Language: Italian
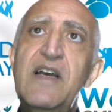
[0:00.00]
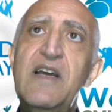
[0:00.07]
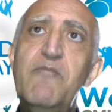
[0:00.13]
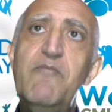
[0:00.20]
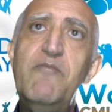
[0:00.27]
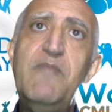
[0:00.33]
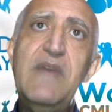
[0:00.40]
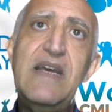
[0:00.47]

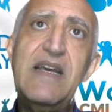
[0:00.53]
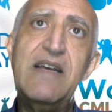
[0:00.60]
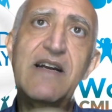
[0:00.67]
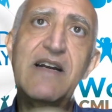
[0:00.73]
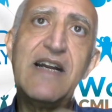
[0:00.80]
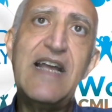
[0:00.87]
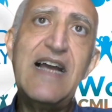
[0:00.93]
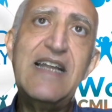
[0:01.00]

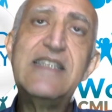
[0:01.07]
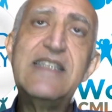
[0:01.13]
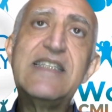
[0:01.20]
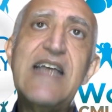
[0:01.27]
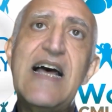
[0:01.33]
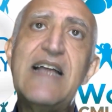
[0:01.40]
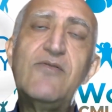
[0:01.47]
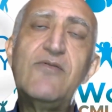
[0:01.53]
me-
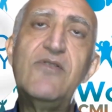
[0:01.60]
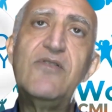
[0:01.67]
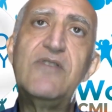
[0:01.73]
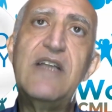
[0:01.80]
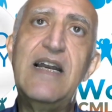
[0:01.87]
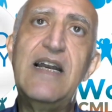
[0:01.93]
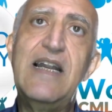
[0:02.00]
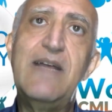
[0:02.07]
realizzato
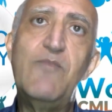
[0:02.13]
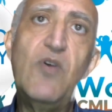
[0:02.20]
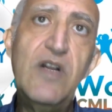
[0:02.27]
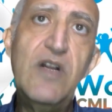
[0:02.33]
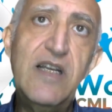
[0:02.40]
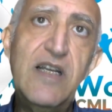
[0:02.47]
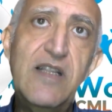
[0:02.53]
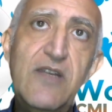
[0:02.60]
dalla
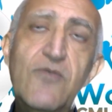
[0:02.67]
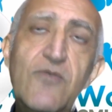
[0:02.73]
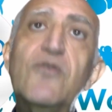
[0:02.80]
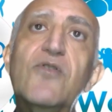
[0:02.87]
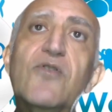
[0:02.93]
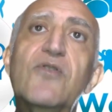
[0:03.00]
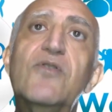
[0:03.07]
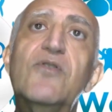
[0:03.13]
moglie di
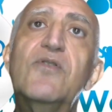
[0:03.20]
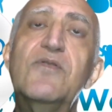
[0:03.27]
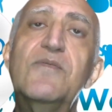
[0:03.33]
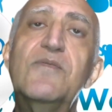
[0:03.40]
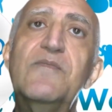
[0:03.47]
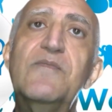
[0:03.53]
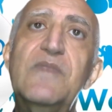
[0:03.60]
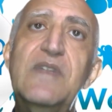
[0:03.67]

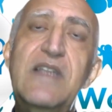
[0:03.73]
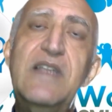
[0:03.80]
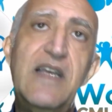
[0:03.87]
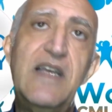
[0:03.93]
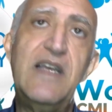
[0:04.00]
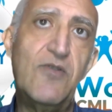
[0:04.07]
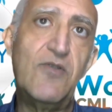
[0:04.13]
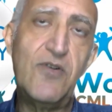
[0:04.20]
uno
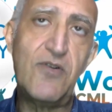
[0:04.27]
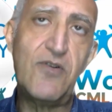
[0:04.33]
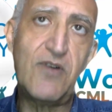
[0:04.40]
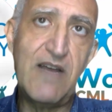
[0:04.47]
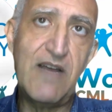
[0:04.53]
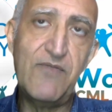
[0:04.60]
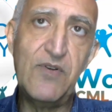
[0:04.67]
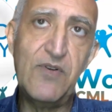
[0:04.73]
di coloro
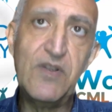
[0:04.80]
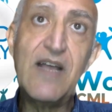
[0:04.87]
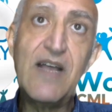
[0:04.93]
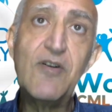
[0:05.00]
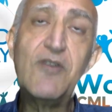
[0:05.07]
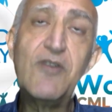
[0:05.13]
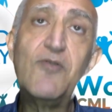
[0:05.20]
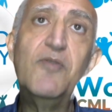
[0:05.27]
che hanno
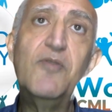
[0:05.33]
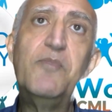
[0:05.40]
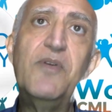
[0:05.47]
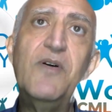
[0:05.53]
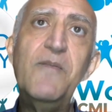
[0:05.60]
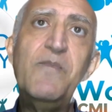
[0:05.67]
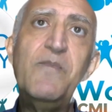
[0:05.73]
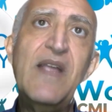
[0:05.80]
fondato il
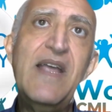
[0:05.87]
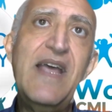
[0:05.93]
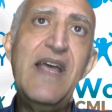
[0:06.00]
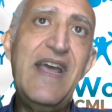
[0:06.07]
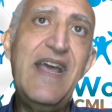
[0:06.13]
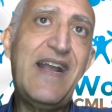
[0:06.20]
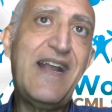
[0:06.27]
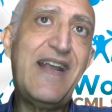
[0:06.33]
gruppo
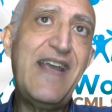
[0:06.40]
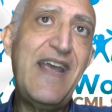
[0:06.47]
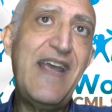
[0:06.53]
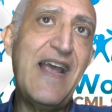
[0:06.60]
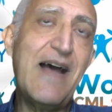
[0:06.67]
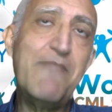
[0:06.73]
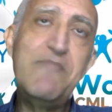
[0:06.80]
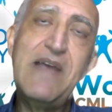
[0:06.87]
e
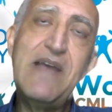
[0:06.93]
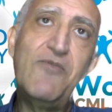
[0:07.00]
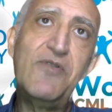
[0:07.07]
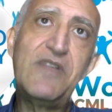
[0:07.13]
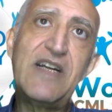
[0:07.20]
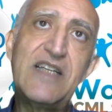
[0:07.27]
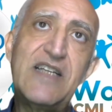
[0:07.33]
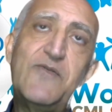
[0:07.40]
che
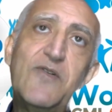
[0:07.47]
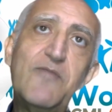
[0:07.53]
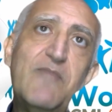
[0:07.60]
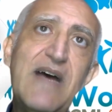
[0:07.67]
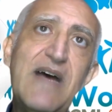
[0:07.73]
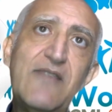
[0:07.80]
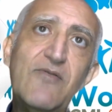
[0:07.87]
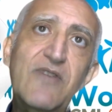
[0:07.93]
abbiamo
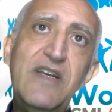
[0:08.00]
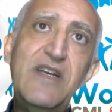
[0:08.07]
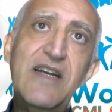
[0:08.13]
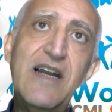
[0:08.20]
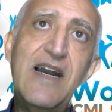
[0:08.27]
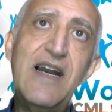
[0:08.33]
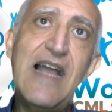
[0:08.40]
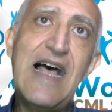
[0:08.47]
trasformato
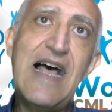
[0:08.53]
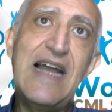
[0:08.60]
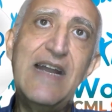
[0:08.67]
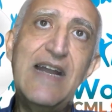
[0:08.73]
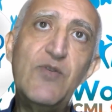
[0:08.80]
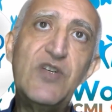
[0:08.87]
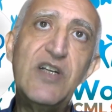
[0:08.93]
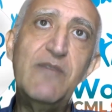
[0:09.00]
in la
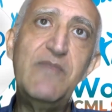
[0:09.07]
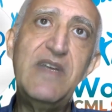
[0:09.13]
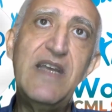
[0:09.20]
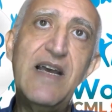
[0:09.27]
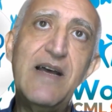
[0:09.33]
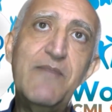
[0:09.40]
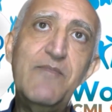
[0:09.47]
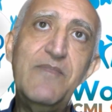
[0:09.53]

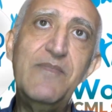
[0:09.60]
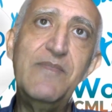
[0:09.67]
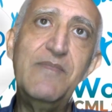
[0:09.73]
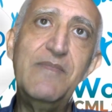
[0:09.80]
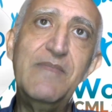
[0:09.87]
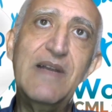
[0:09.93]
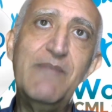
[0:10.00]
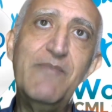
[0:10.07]
leucemia, mm,
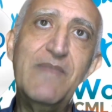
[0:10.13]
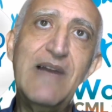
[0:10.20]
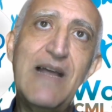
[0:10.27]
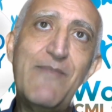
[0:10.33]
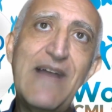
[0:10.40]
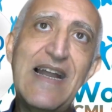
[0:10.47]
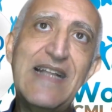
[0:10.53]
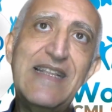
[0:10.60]
mm,
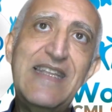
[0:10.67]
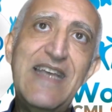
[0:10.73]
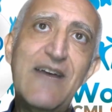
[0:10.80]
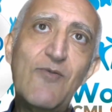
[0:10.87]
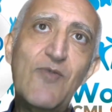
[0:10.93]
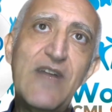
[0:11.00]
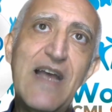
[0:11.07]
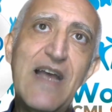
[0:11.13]
la
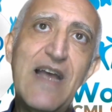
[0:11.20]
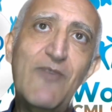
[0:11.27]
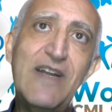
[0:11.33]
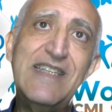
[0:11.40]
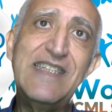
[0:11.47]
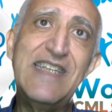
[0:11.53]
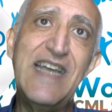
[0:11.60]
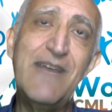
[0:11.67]
malattia curiamola
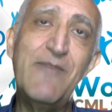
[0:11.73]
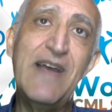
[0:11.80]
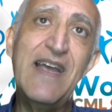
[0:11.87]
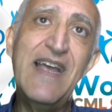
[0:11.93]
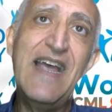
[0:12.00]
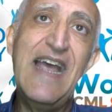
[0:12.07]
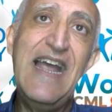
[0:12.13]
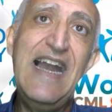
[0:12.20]
insieme.
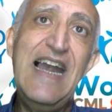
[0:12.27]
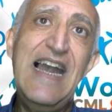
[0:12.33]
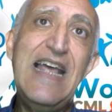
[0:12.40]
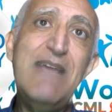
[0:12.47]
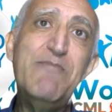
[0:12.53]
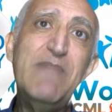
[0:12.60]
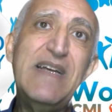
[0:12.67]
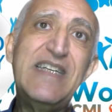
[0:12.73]
E
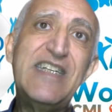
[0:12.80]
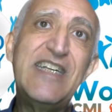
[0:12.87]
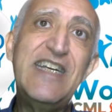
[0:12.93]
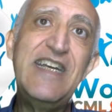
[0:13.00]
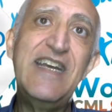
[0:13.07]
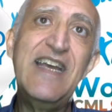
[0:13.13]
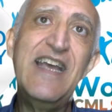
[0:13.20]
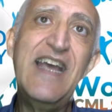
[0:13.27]

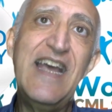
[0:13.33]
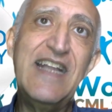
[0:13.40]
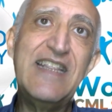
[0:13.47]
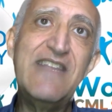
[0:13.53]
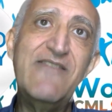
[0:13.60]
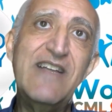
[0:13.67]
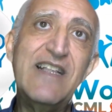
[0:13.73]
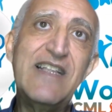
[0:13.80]
l'MC è
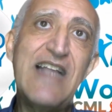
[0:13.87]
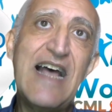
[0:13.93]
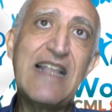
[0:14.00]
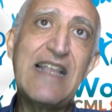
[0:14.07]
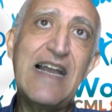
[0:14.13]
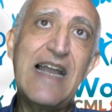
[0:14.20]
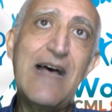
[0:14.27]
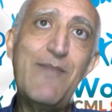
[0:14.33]

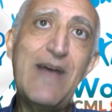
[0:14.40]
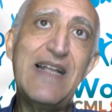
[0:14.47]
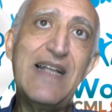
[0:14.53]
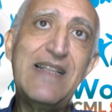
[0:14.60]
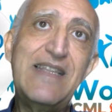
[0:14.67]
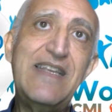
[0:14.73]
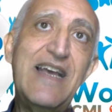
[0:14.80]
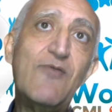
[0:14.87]
diventata la
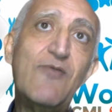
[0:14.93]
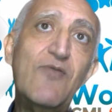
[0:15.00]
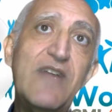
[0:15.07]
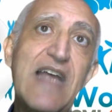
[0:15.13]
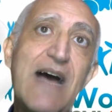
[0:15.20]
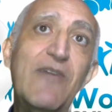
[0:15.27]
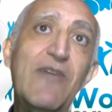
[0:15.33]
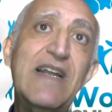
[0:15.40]
malattia
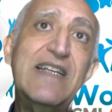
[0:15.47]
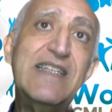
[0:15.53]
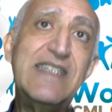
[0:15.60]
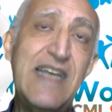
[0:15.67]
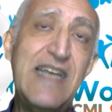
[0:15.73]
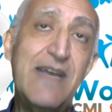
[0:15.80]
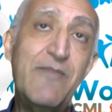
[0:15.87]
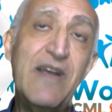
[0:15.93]
curiamola
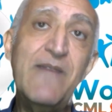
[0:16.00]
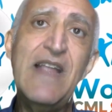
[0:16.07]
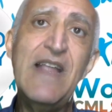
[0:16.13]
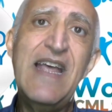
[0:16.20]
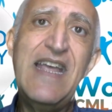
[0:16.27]
insieme.